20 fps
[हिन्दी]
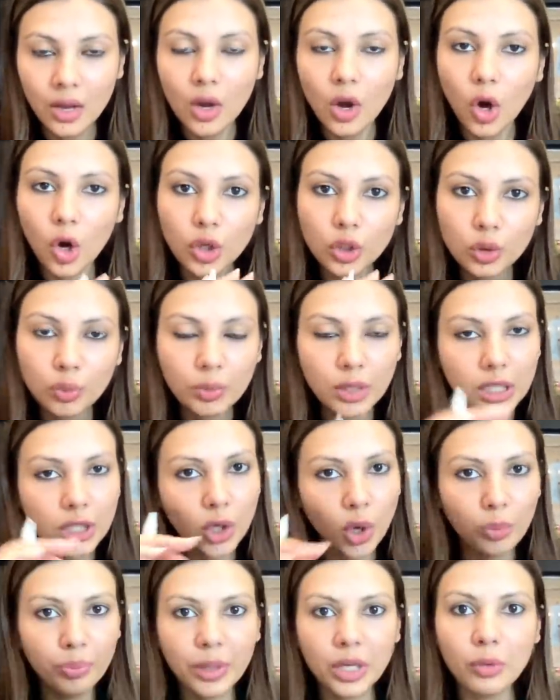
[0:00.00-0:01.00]
और तुमने
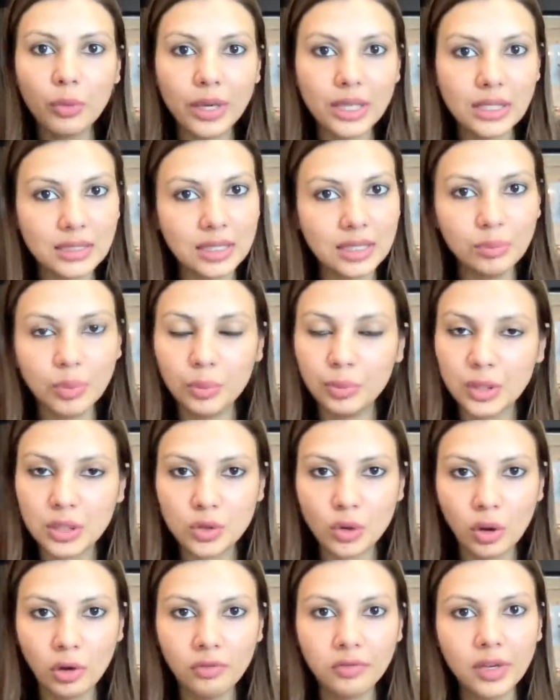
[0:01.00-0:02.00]
टॉपिक वाइज डीपीपी
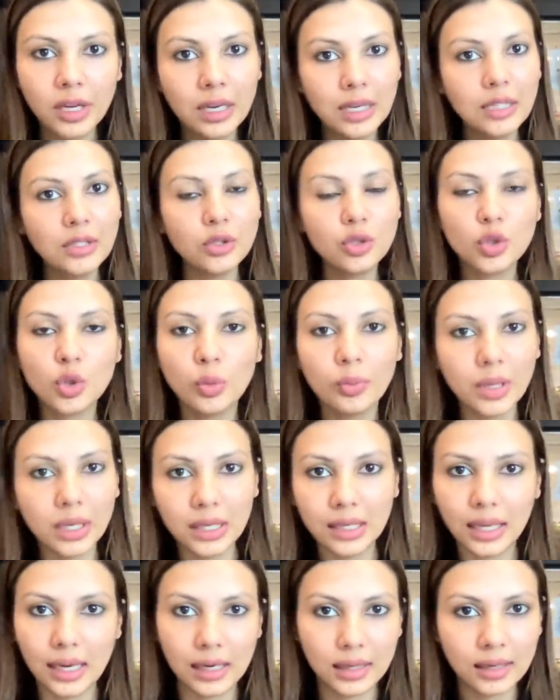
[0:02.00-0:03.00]
सॉल्व कर ली जो
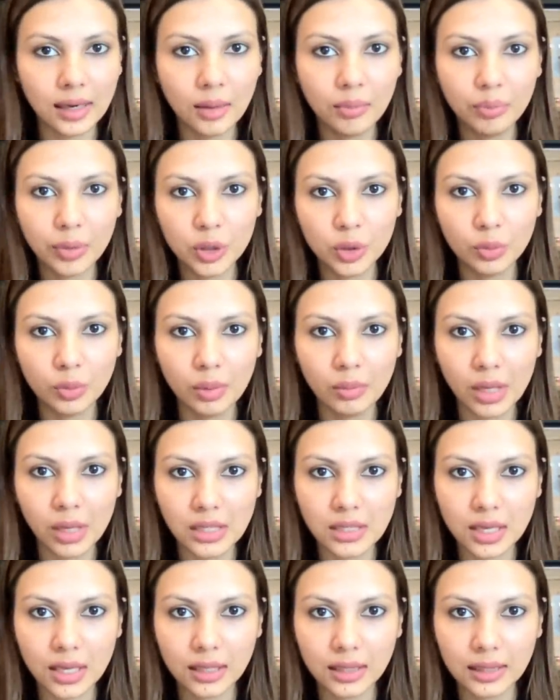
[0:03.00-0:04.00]
मेरे टेलीग्राम पे तुम्हें मिल
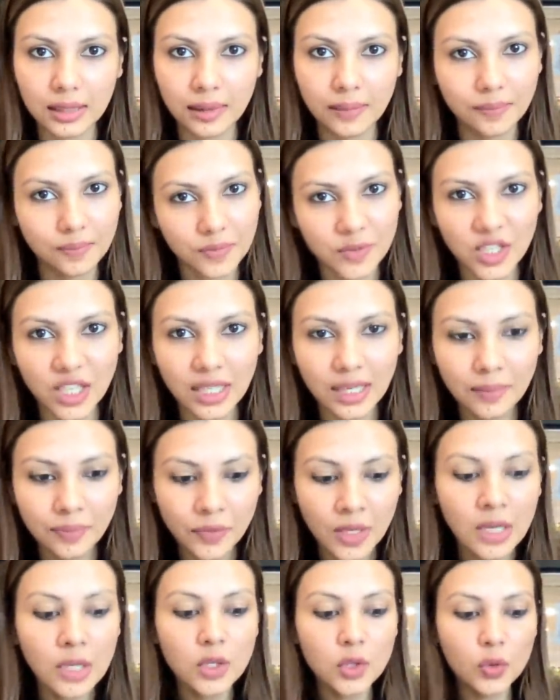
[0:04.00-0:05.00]
जानी है ठीक है
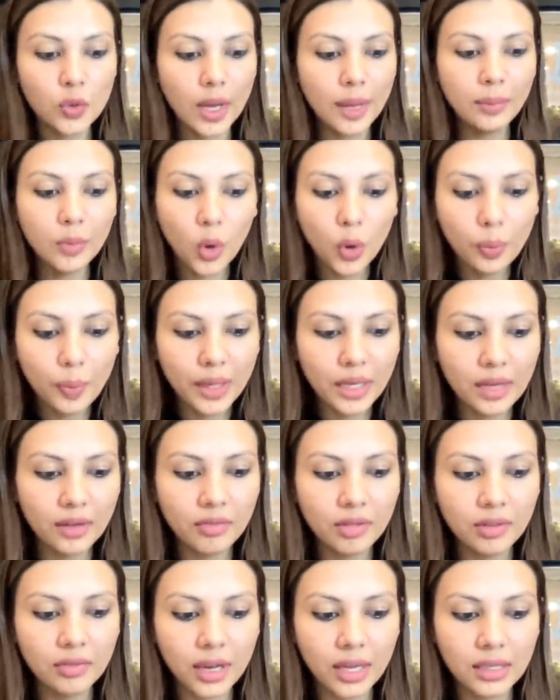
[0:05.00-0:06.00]
सो आई एम होपिंग
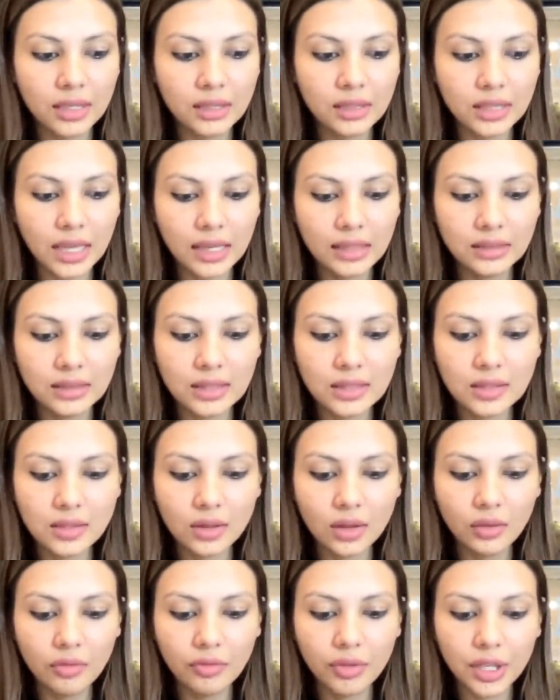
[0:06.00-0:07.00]
एवरी वन दैट दिस
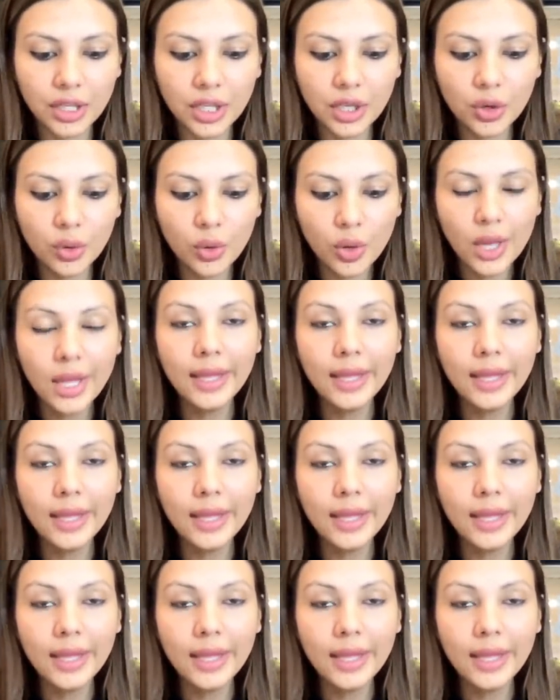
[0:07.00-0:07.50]
वीडियो